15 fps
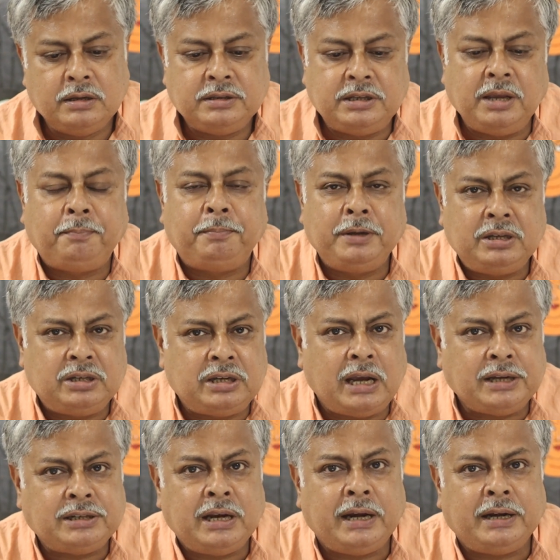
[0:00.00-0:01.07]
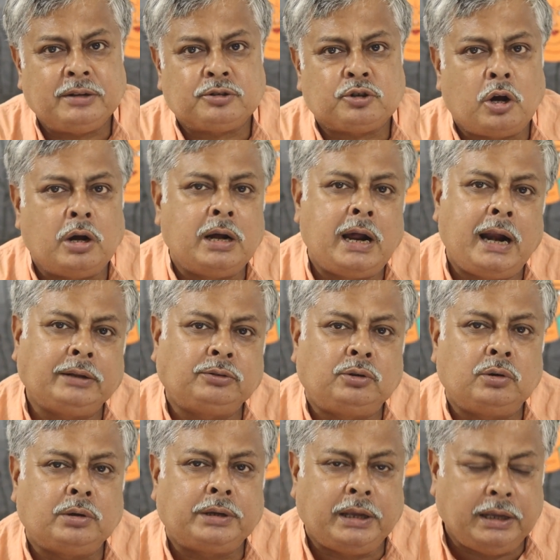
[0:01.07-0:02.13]
যে বিশ্বাসের সংজ্ঞার্থ
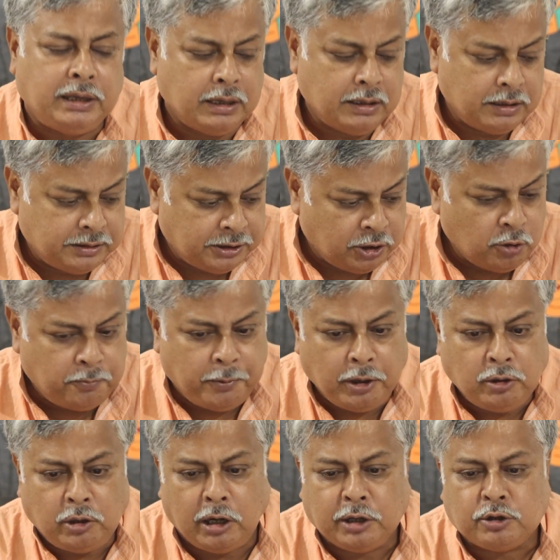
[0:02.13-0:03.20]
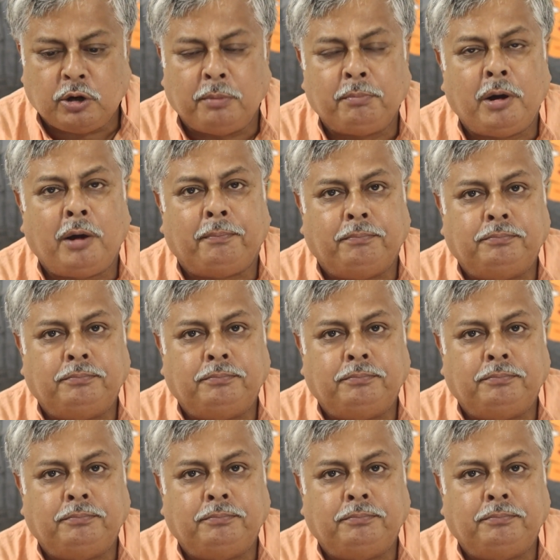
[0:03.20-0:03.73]
কি নিরূপণ করা সম্ভব